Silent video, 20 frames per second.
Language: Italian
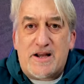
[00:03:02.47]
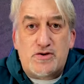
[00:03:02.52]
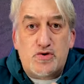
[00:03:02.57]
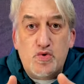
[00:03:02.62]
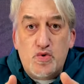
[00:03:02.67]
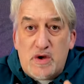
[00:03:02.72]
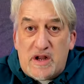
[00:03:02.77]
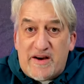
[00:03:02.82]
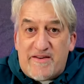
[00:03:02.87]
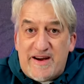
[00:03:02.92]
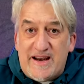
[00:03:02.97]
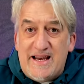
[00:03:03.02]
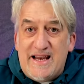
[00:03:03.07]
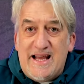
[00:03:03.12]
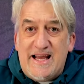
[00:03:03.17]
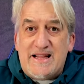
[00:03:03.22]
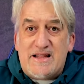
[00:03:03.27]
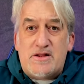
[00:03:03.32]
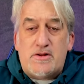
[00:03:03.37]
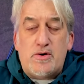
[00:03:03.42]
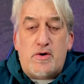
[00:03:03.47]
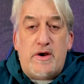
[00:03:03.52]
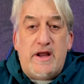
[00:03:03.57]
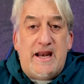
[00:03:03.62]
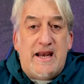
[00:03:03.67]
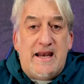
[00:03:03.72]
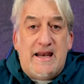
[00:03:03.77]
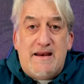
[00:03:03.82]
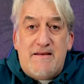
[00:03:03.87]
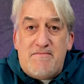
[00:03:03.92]
su un cavalletto
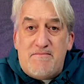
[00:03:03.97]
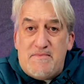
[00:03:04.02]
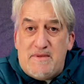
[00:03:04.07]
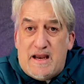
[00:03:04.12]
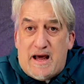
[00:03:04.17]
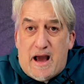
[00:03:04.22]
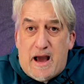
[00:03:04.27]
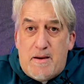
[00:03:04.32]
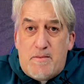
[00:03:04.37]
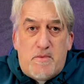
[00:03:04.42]
e la